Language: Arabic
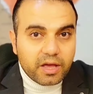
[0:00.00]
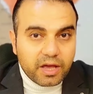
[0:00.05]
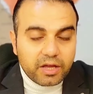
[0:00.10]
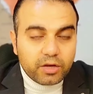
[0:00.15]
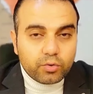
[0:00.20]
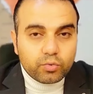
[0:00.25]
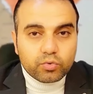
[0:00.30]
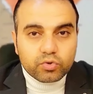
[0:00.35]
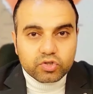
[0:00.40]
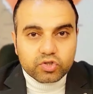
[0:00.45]

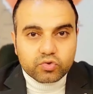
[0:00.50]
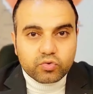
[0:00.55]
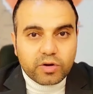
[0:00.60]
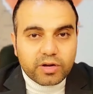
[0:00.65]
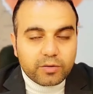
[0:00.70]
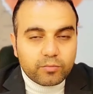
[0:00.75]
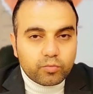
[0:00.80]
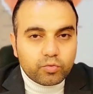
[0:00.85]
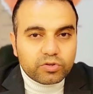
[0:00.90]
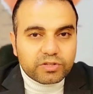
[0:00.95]
أنه
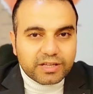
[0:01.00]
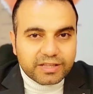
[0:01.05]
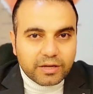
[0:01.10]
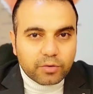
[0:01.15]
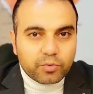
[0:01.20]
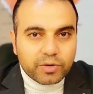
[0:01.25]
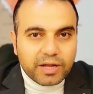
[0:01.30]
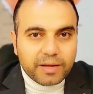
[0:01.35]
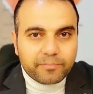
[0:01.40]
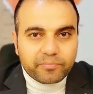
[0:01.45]
الصور
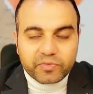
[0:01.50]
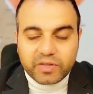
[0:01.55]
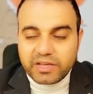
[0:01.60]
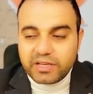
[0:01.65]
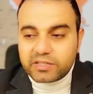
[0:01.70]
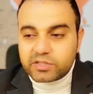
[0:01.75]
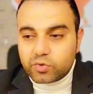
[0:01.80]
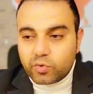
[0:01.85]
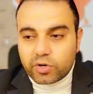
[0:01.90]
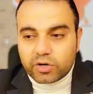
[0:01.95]
المتداولة
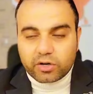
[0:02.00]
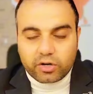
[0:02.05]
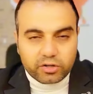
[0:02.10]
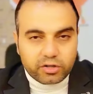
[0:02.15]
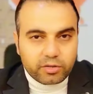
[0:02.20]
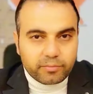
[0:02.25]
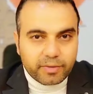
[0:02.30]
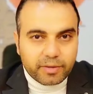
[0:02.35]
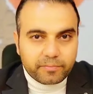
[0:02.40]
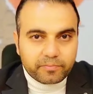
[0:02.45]
هي صور
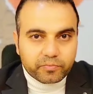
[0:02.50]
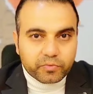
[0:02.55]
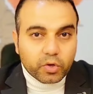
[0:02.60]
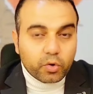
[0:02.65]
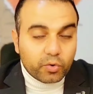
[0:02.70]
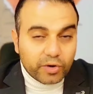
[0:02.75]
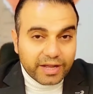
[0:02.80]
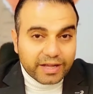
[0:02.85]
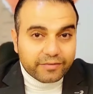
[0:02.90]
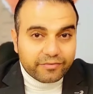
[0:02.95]
قديمة
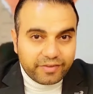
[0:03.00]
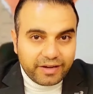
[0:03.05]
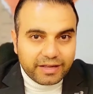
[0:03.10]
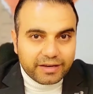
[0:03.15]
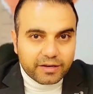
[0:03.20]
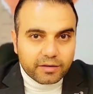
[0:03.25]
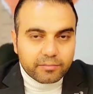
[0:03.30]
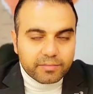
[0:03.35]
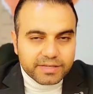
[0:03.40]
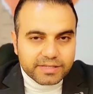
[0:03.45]
هناك
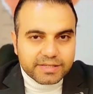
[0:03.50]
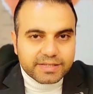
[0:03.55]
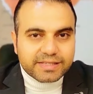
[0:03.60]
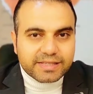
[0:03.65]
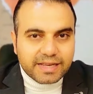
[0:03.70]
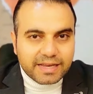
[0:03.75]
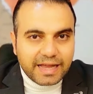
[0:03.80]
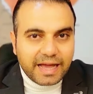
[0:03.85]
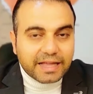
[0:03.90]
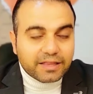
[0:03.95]
فعلا مصر
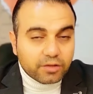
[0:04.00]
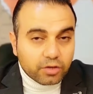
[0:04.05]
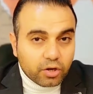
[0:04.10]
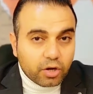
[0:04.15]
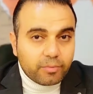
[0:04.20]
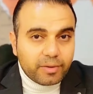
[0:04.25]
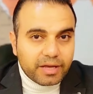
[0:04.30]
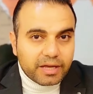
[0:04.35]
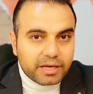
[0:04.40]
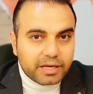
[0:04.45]
سلحت
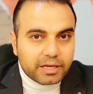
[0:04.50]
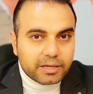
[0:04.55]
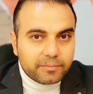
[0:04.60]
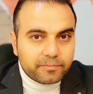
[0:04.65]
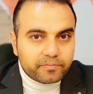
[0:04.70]
القبائل